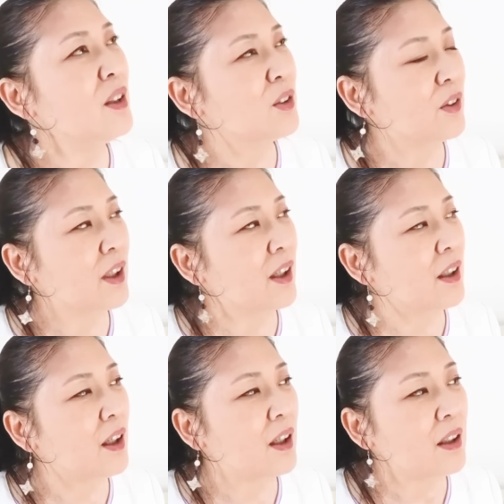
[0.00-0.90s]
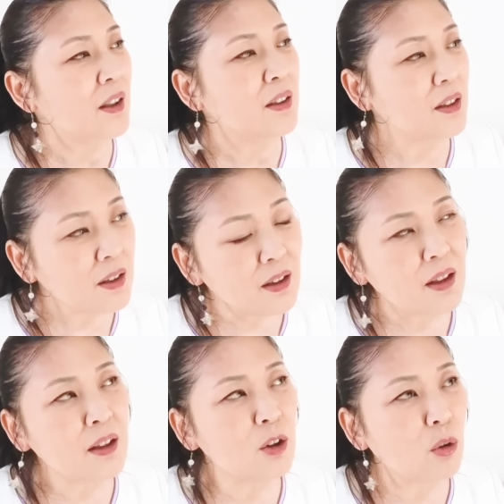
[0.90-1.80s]
それから
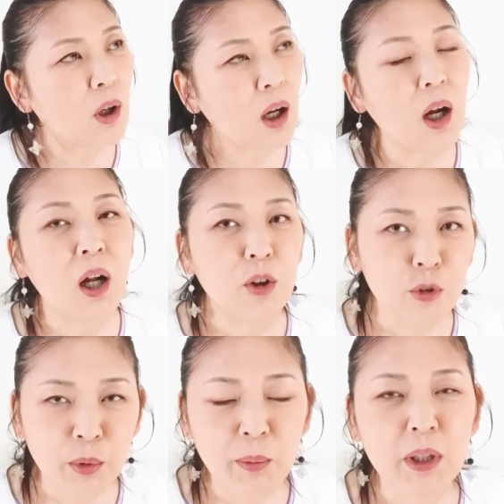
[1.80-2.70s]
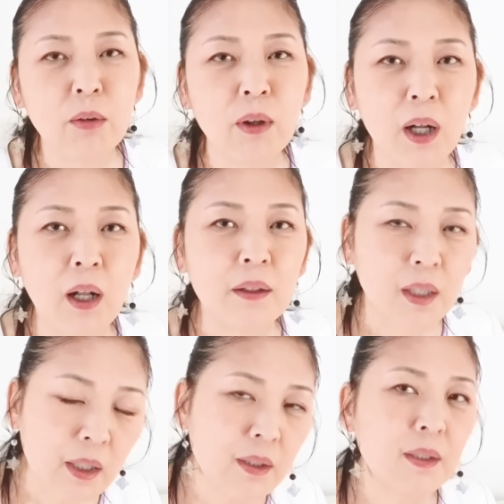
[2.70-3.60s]
森林とか海辺とか
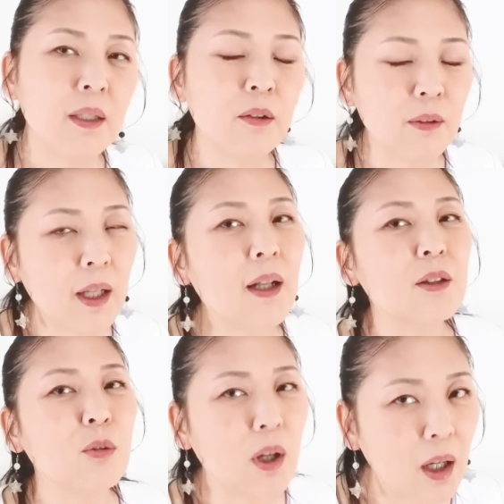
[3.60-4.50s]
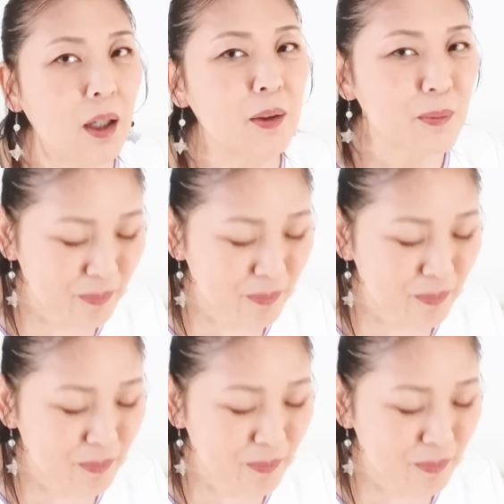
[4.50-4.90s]
大自然の中とか、